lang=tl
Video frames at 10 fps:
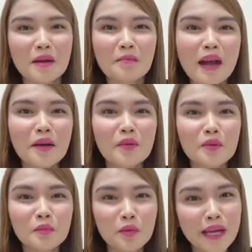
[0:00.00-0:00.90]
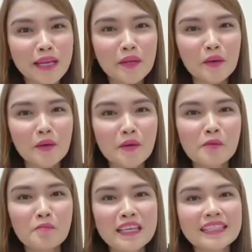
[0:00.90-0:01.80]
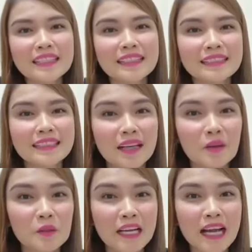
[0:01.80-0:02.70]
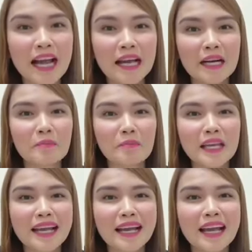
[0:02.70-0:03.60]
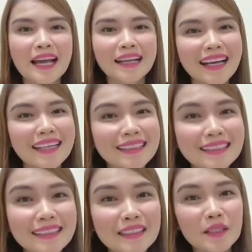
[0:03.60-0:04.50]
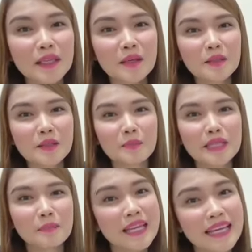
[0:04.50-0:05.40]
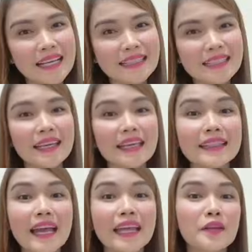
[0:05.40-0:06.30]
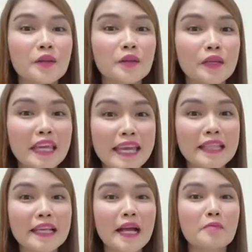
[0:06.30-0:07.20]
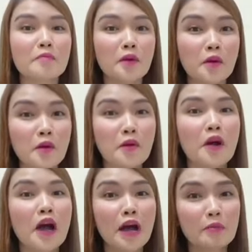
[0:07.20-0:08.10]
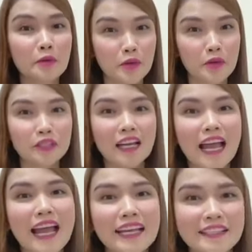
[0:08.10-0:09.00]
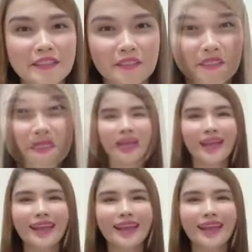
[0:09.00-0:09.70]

magbago yung buhay ko. Minsan lang din akong nangarap na kahit nandito lang ako sa Pilipinas, ay kitain ko yung income ko abroad as a nurse.